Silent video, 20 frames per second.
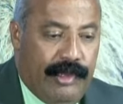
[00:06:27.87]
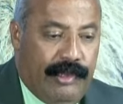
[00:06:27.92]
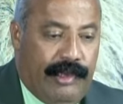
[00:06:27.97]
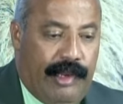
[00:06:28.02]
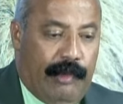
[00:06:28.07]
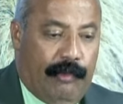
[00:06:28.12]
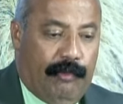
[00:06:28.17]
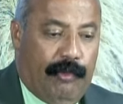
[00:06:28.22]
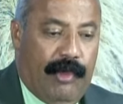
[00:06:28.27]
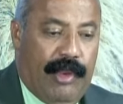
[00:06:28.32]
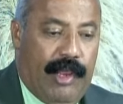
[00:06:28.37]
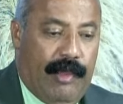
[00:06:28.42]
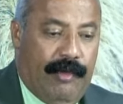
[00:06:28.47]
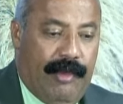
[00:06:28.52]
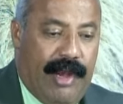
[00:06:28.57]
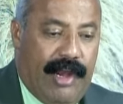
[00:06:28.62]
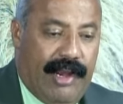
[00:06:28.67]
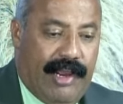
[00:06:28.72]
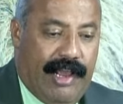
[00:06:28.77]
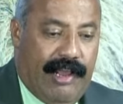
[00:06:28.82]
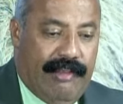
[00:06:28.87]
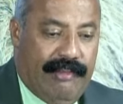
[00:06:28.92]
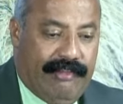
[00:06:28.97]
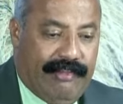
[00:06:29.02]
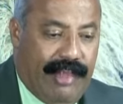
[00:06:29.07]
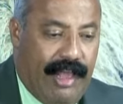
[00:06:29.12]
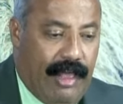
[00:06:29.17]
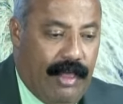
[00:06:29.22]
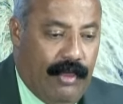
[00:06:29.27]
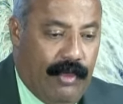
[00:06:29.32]
después de haber
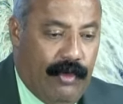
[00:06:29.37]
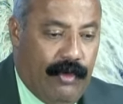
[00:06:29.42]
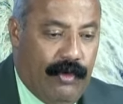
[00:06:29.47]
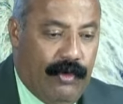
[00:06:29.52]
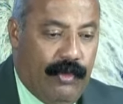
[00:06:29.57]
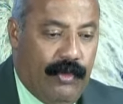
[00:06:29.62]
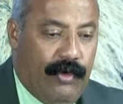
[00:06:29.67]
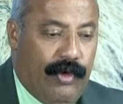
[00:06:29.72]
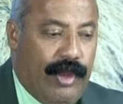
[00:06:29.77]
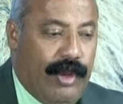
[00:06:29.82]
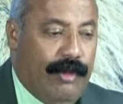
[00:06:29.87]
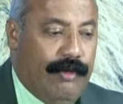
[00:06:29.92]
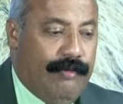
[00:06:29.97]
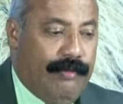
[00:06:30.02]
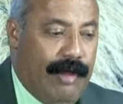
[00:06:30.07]
alcanzado el